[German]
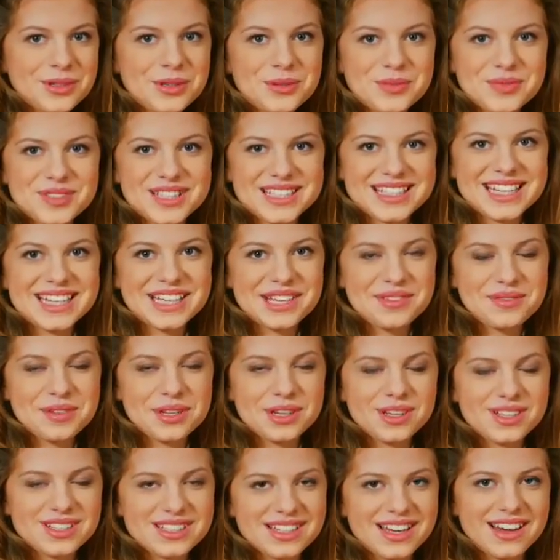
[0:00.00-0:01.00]
Ups, ihr seid ja
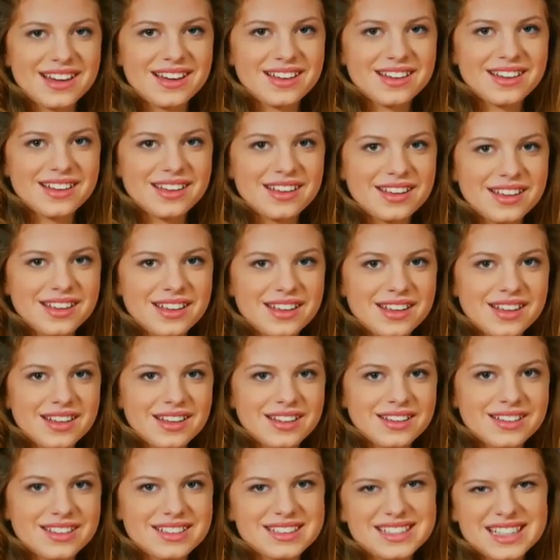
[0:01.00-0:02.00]
immer noch da.
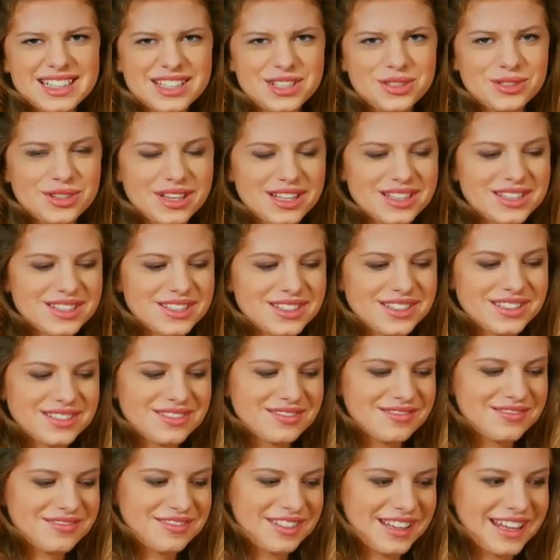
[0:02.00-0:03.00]
Das hätte ich schon
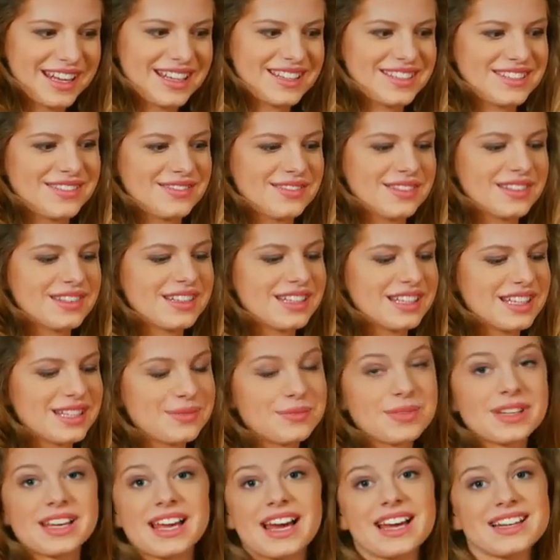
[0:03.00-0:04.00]
ganz vergessen, denn
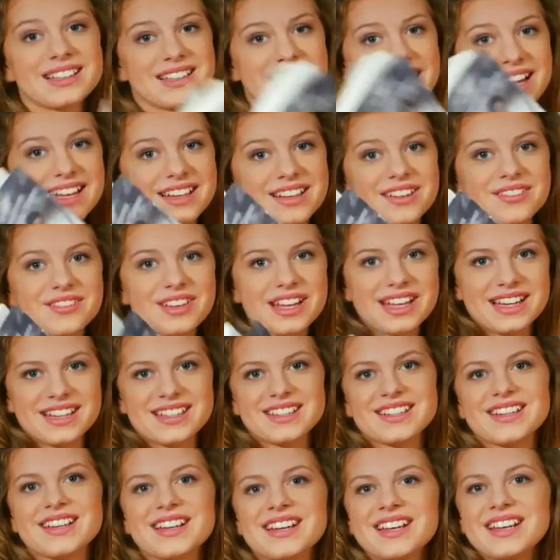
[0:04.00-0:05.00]
ich bin gerade in einer anderen
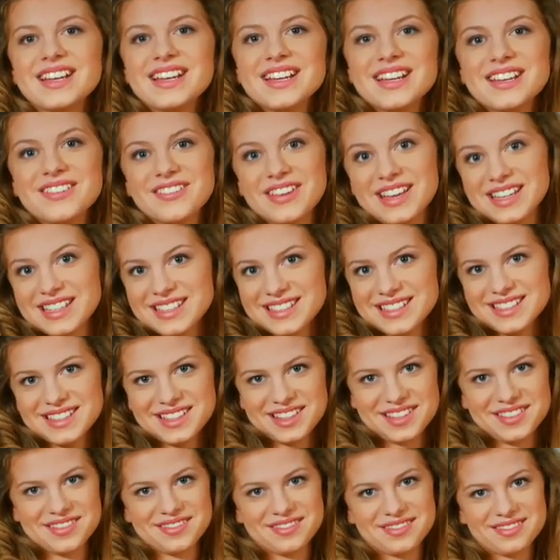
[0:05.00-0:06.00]
Welt.
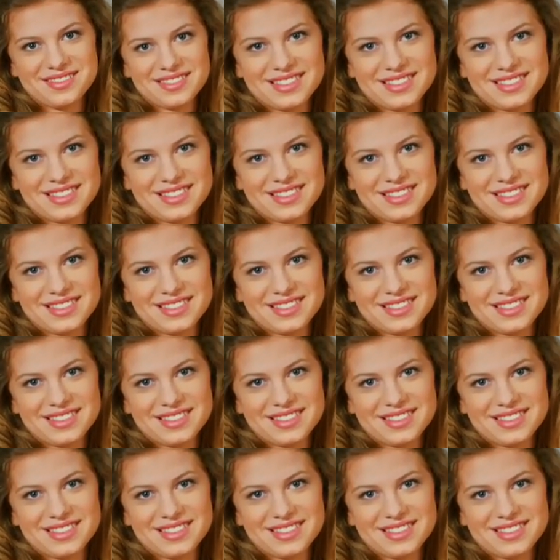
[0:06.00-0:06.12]
Fantasy.